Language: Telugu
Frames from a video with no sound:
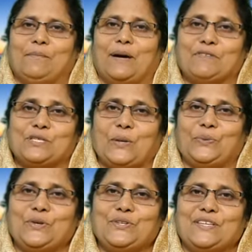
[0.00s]
మనం
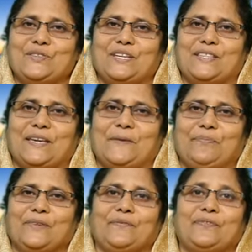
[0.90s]
సంతోషించేది
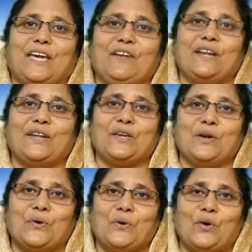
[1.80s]
దేవుడిని
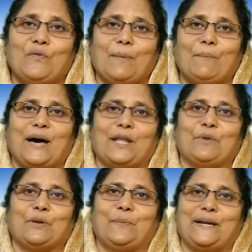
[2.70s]
యహోవ
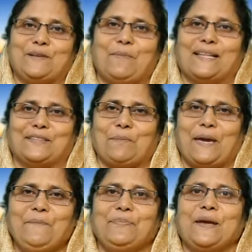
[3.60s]
బలమును బట్టి
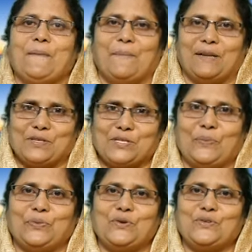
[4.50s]
మాత్రమే మనం
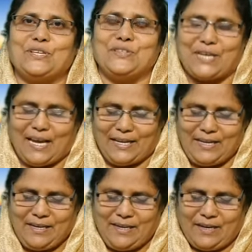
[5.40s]
సంతోషించాలి
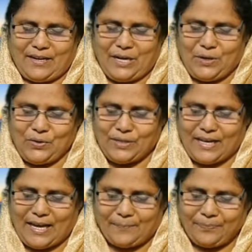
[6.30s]

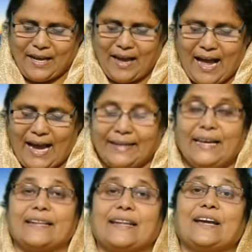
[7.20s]
రెండవదిగా ఆయన
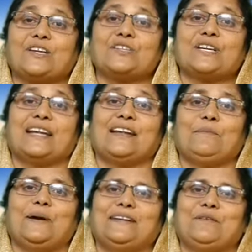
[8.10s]

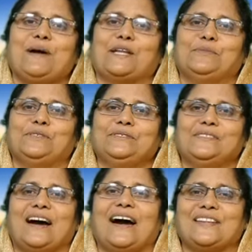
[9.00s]
రక్షణను బట్టి మనము
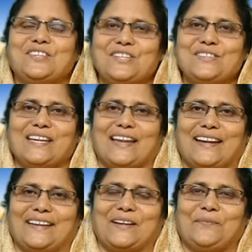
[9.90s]

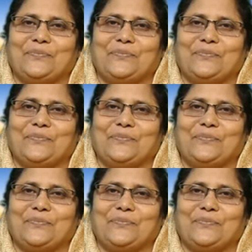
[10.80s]
హర్షించాలంట